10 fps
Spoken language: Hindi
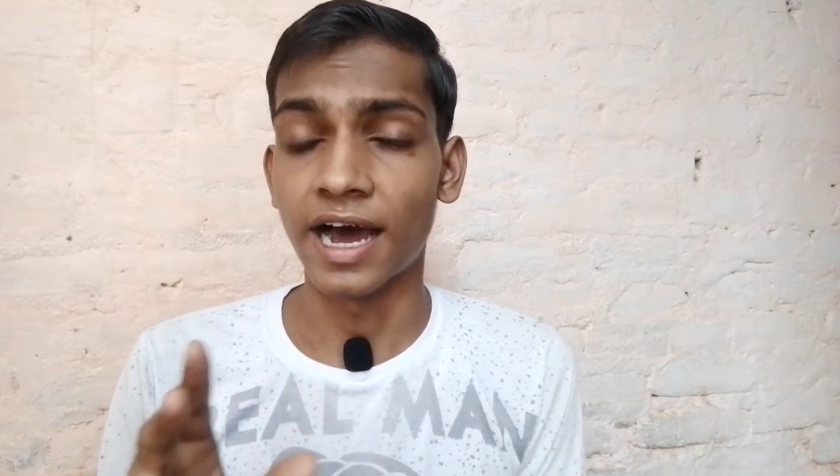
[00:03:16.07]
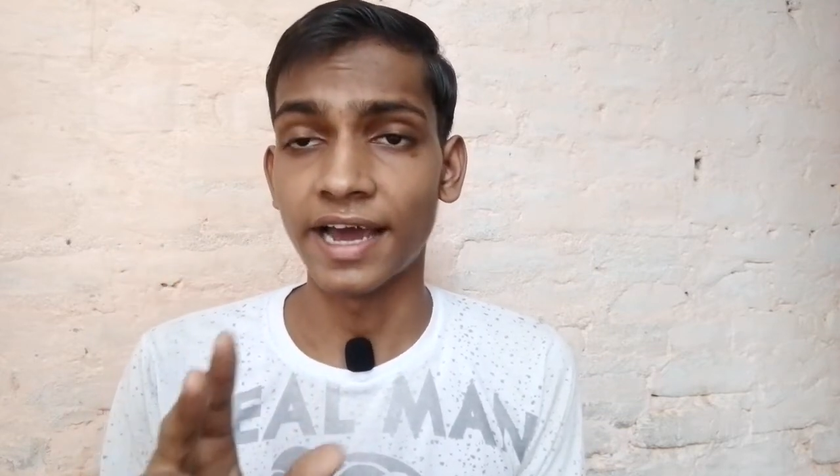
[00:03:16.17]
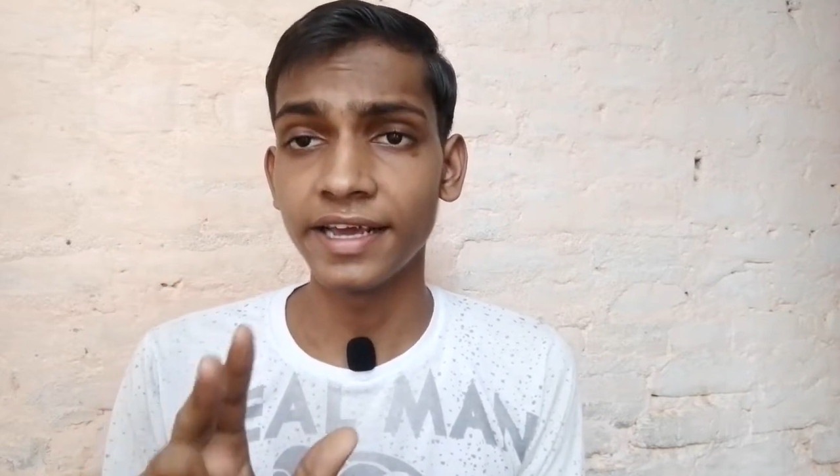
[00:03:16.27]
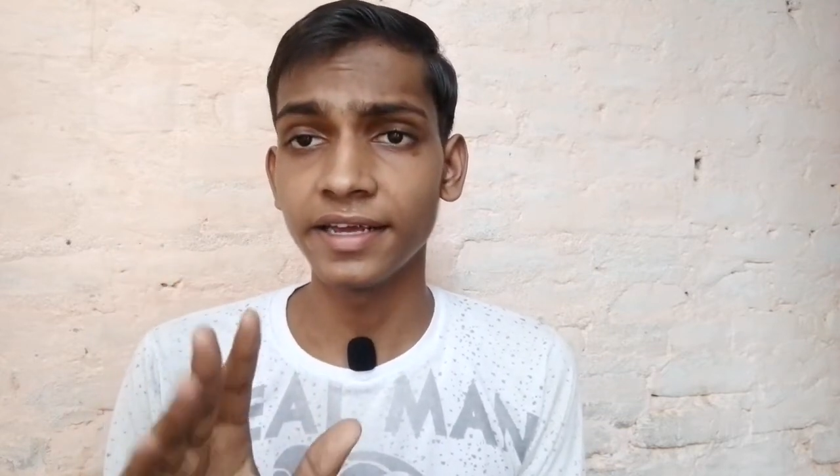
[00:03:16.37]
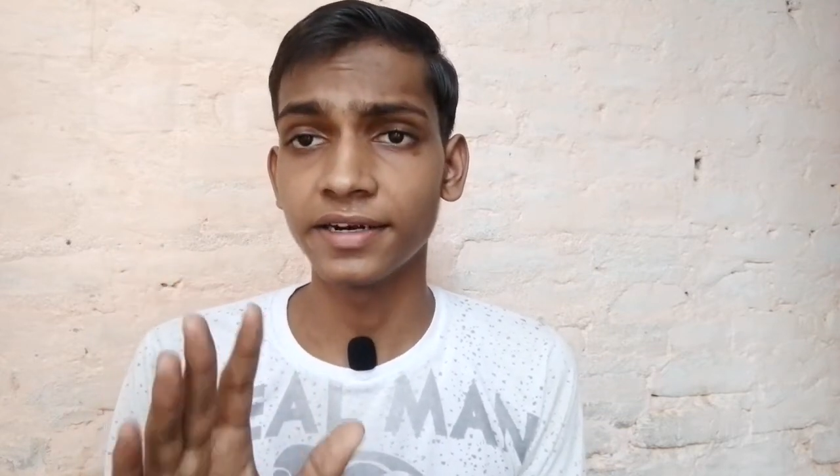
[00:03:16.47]

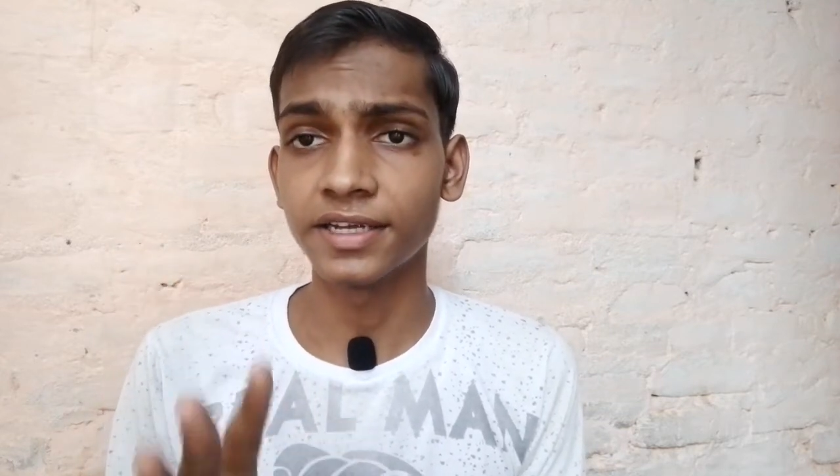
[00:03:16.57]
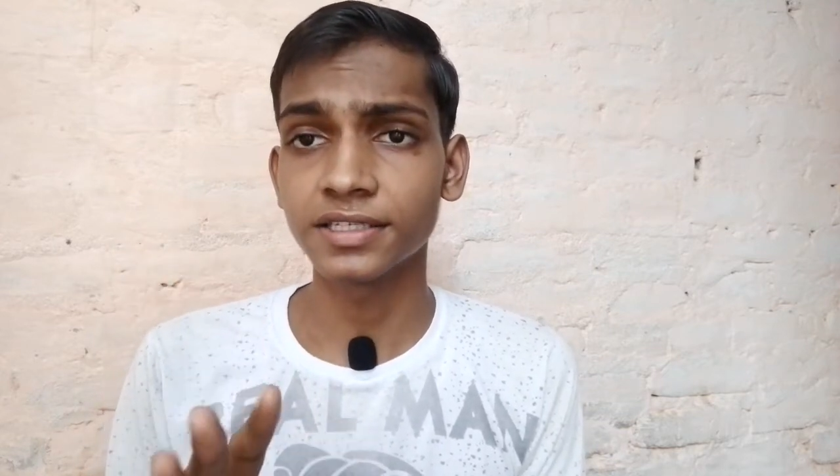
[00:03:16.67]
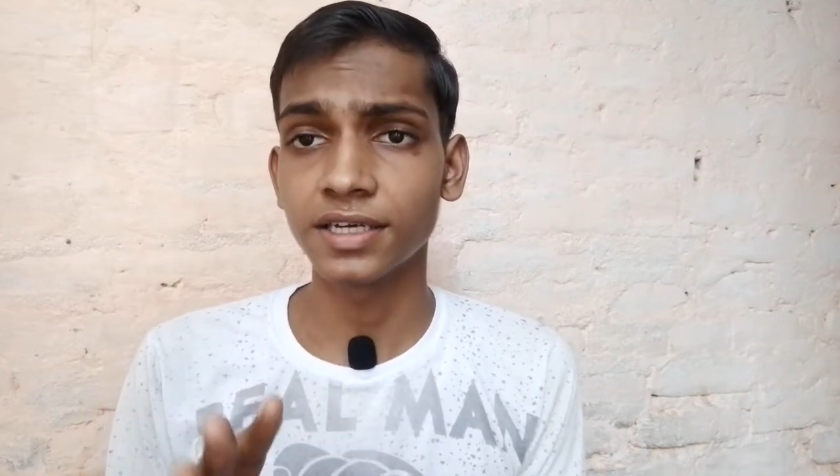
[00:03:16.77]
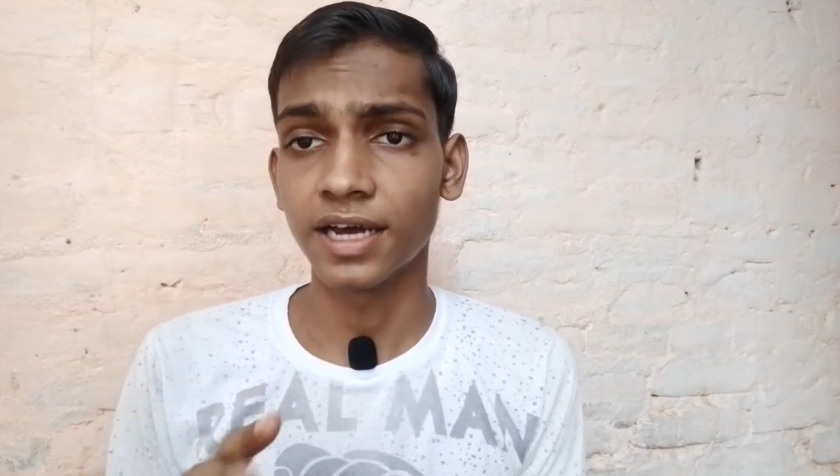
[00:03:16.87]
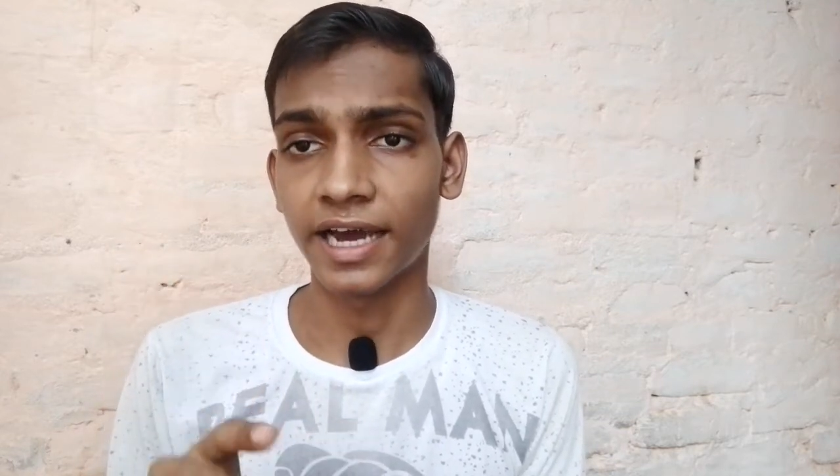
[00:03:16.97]
हाई
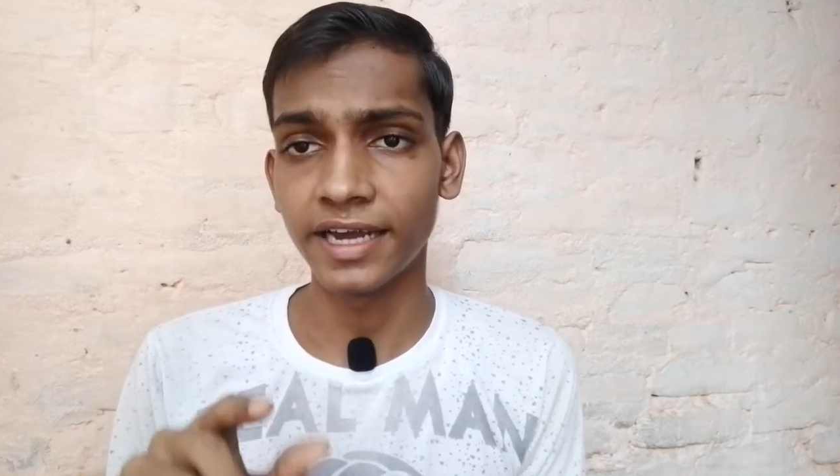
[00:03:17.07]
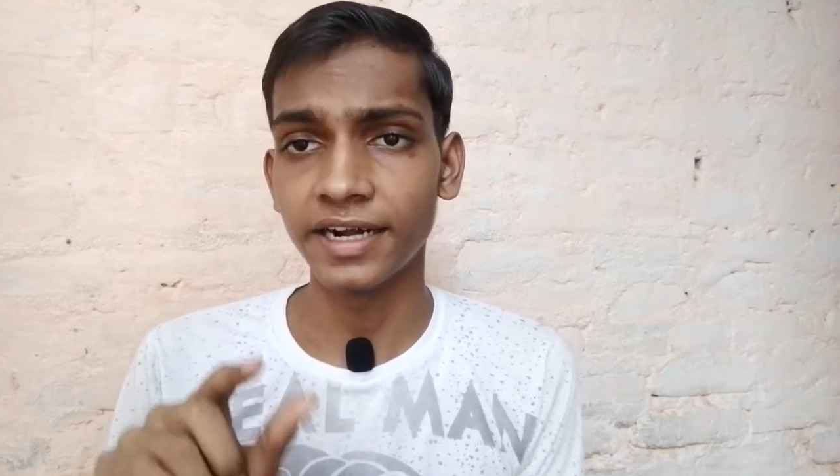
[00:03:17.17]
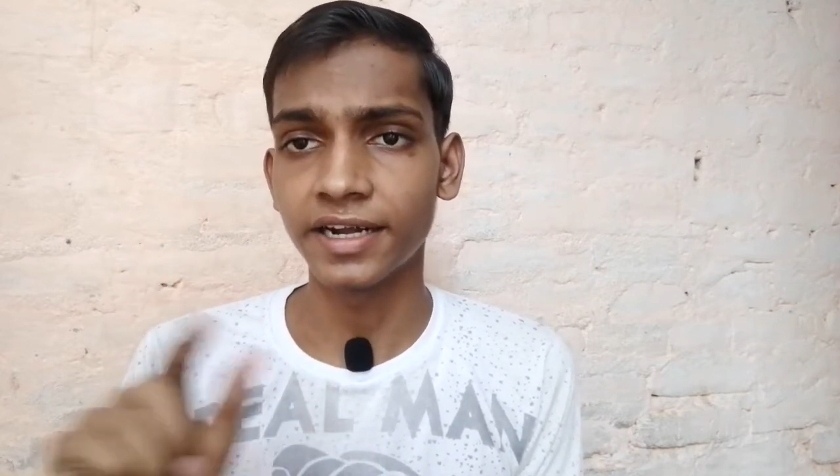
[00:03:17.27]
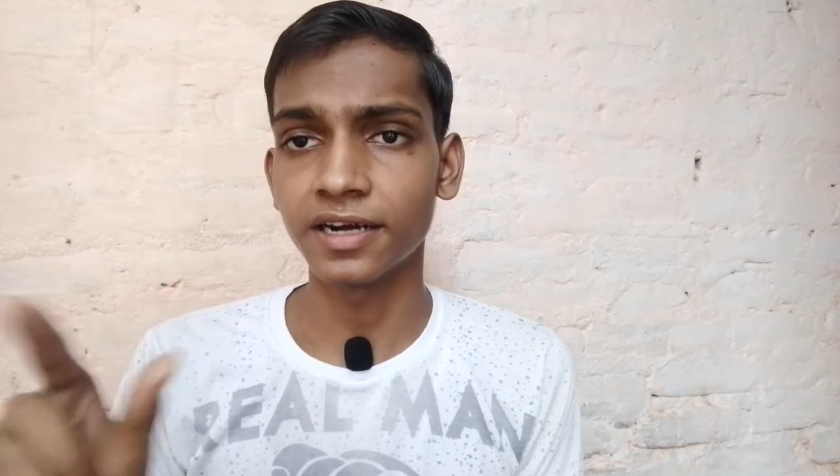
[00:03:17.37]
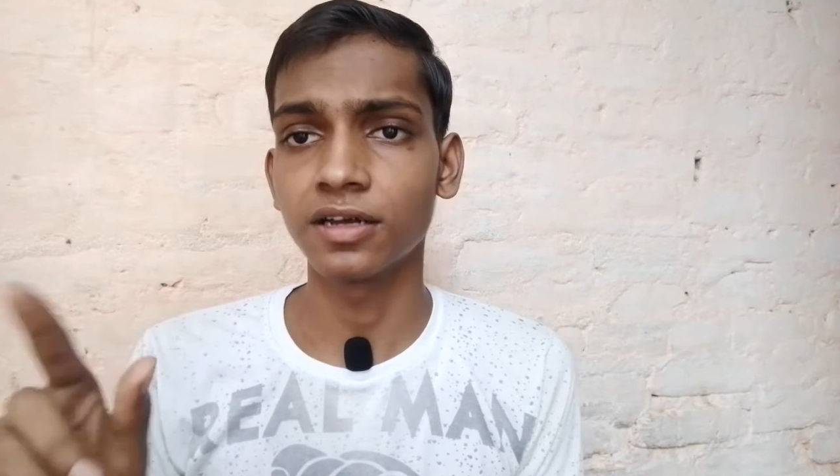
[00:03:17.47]
रिस्क हाई
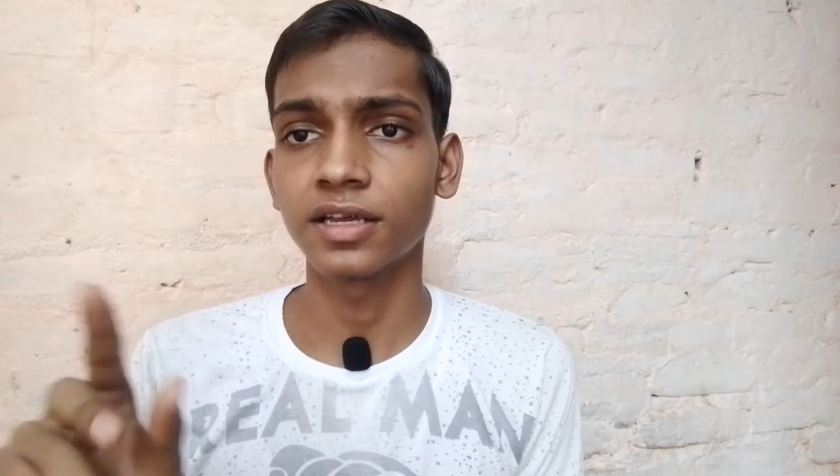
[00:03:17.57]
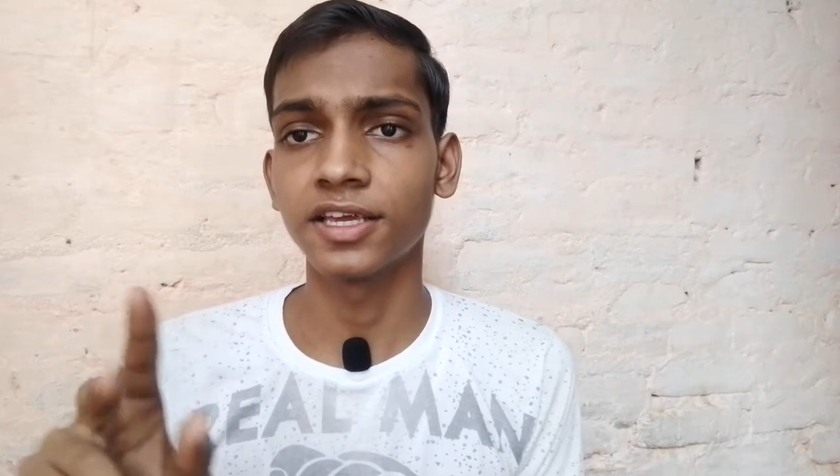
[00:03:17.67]
रिटर्न